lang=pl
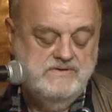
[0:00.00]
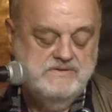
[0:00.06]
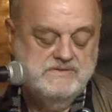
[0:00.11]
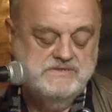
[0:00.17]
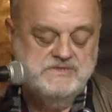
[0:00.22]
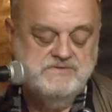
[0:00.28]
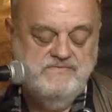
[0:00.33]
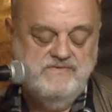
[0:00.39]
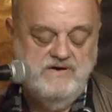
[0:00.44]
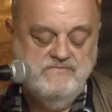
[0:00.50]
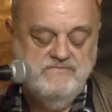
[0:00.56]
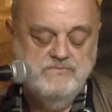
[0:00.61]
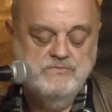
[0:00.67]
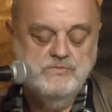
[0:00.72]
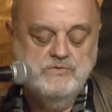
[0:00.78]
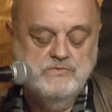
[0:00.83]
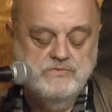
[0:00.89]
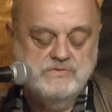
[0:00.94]

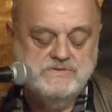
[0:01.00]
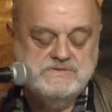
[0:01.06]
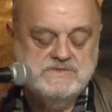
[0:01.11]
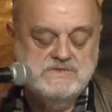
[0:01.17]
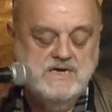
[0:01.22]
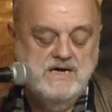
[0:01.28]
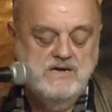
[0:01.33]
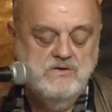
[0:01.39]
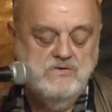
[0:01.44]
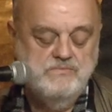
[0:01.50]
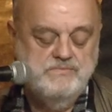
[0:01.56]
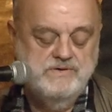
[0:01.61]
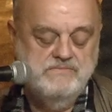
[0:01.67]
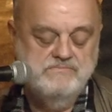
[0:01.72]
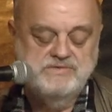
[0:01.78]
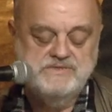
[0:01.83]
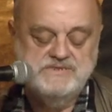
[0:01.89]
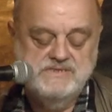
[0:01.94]
żwawym kurs
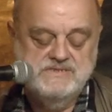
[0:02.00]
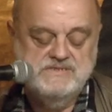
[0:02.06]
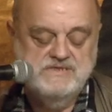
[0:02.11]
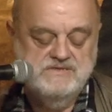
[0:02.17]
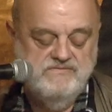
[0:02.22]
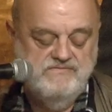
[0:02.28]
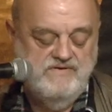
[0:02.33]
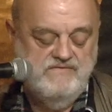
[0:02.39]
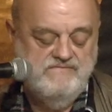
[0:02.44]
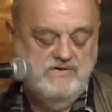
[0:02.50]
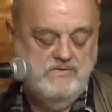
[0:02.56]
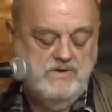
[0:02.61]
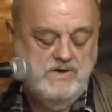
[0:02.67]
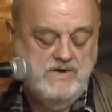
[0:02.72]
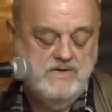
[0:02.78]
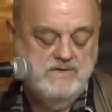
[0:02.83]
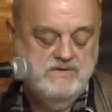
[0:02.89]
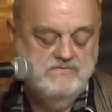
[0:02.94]
galopem przeze dwa
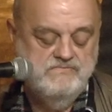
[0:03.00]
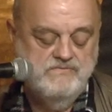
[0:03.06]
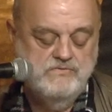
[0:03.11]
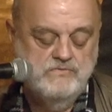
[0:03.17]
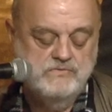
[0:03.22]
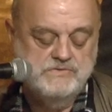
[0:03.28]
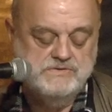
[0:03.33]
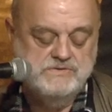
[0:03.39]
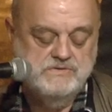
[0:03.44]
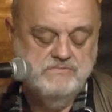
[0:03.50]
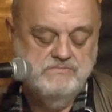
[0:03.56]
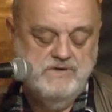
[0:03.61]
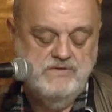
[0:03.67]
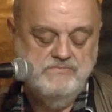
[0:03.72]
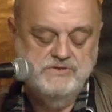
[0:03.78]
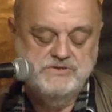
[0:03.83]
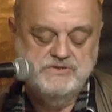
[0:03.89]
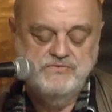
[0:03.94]
wałachy włóczon
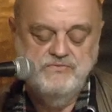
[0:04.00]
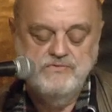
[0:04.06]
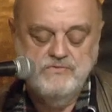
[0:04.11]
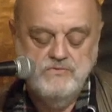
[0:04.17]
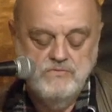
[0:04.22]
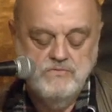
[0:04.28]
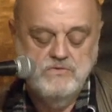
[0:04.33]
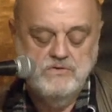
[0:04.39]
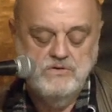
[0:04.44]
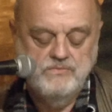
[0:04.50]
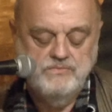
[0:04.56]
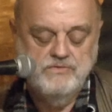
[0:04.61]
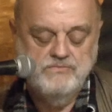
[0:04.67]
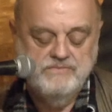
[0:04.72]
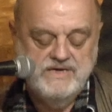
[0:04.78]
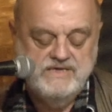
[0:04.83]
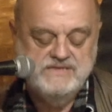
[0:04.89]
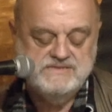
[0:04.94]
ma być w kółko po
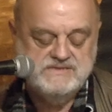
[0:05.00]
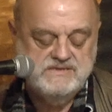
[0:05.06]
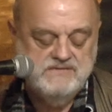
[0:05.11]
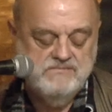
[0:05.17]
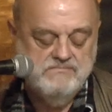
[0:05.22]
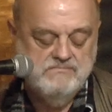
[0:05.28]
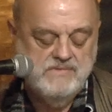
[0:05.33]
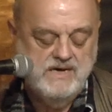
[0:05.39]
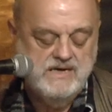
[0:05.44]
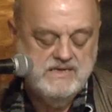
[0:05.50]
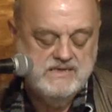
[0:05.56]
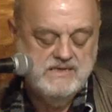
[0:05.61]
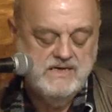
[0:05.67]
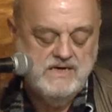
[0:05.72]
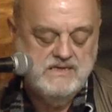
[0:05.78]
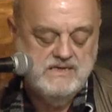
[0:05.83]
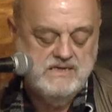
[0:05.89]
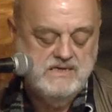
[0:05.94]
miejskim
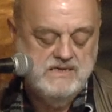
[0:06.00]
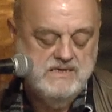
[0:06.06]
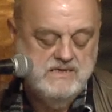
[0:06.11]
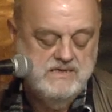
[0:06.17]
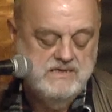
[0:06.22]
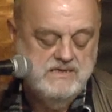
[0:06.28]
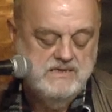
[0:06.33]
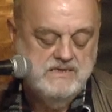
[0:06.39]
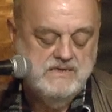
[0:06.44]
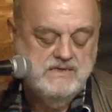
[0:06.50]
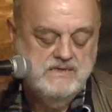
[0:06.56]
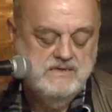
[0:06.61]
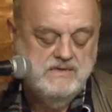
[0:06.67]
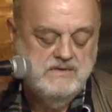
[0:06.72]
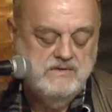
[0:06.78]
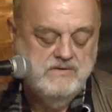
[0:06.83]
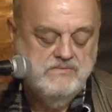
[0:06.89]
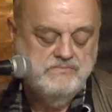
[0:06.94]
Majdanie,
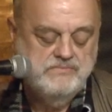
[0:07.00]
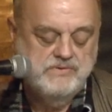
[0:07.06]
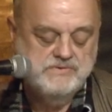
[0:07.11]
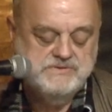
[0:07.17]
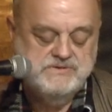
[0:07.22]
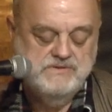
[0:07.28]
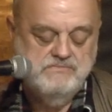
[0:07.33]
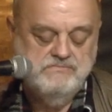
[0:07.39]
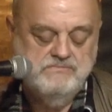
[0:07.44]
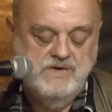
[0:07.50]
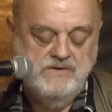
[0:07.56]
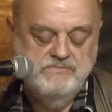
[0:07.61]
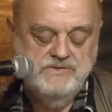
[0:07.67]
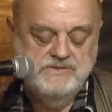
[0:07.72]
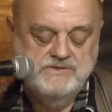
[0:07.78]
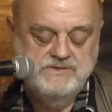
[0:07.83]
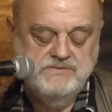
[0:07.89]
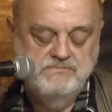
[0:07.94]
po czym ma
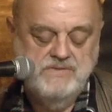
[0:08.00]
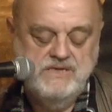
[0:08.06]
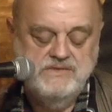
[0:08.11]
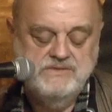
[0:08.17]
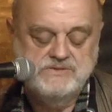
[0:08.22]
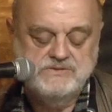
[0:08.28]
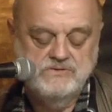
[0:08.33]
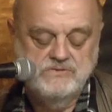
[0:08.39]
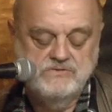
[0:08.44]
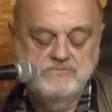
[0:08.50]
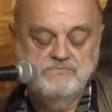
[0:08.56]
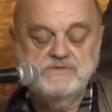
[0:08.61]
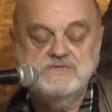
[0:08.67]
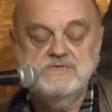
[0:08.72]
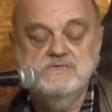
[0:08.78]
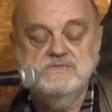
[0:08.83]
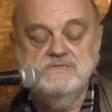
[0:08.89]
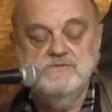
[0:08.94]
być męczon
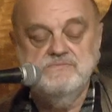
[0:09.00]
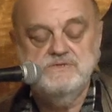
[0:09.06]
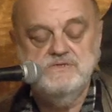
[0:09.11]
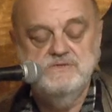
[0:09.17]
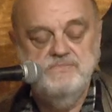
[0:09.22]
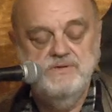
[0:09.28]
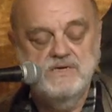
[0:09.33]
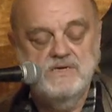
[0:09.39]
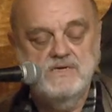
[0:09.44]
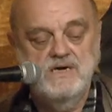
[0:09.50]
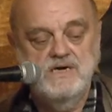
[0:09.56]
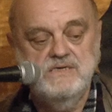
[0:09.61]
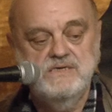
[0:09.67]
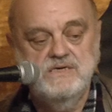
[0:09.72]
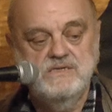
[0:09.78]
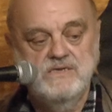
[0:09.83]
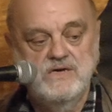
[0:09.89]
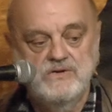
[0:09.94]
przeze
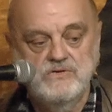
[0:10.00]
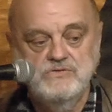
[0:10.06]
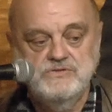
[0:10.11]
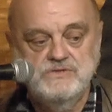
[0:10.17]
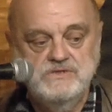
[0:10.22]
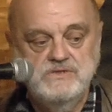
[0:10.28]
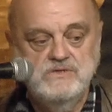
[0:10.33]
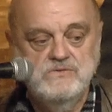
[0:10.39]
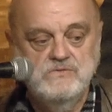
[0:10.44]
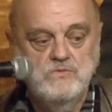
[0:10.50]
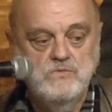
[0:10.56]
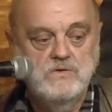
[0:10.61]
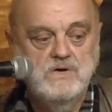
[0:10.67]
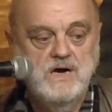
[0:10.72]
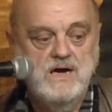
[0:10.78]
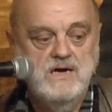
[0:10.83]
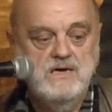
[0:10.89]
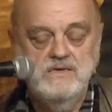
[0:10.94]
przypiekanie narożnie
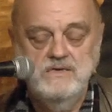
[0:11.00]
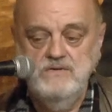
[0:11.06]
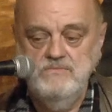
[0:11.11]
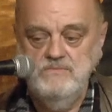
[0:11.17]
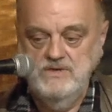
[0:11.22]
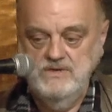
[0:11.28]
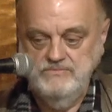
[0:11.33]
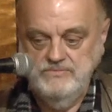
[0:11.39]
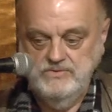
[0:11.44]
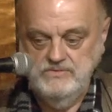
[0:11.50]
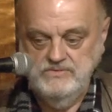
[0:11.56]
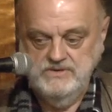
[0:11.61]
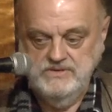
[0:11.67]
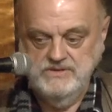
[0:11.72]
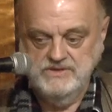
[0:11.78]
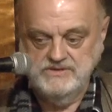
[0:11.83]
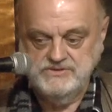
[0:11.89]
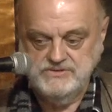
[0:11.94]
długachnym leboli
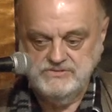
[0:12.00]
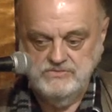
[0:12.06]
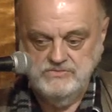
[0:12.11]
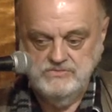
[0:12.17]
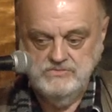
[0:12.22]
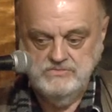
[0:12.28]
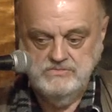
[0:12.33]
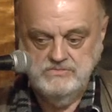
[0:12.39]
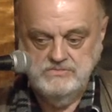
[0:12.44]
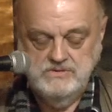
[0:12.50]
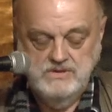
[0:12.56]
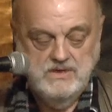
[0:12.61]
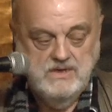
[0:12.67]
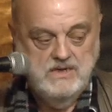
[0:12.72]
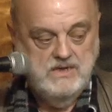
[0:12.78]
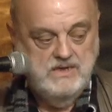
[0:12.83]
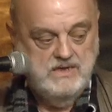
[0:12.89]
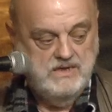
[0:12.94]
na trzonku,
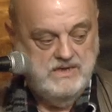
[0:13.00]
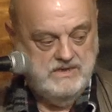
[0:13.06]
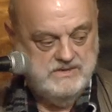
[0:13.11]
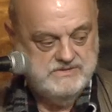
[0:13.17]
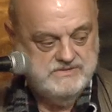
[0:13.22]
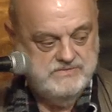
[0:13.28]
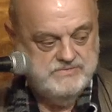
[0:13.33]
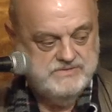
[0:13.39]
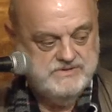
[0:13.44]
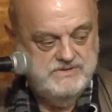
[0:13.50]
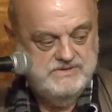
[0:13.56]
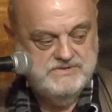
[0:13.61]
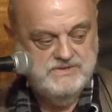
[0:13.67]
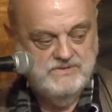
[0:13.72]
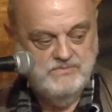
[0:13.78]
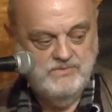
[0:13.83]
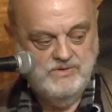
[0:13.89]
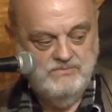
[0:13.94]
a że
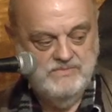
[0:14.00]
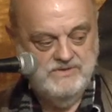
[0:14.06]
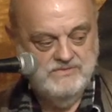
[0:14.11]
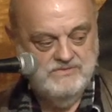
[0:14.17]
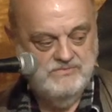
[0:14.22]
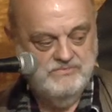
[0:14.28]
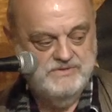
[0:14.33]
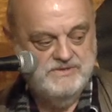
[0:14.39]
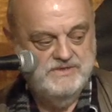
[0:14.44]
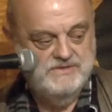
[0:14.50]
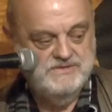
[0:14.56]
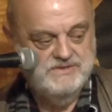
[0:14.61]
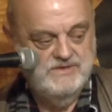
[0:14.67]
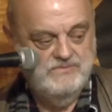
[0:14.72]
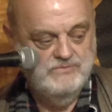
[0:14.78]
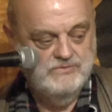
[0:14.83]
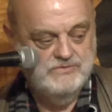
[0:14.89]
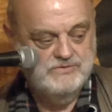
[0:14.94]
przyjdzie moment
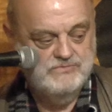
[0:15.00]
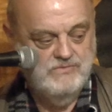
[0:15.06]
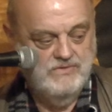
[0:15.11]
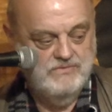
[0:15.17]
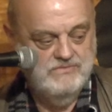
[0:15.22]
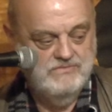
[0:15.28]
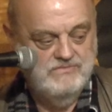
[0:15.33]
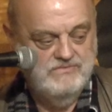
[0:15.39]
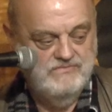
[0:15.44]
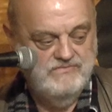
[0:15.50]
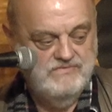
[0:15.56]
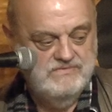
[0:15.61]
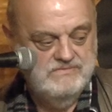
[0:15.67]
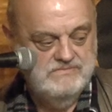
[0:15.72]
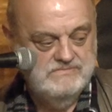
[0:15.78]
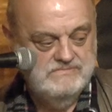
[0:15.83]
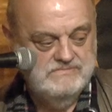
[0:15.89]
obcięcia mu członków.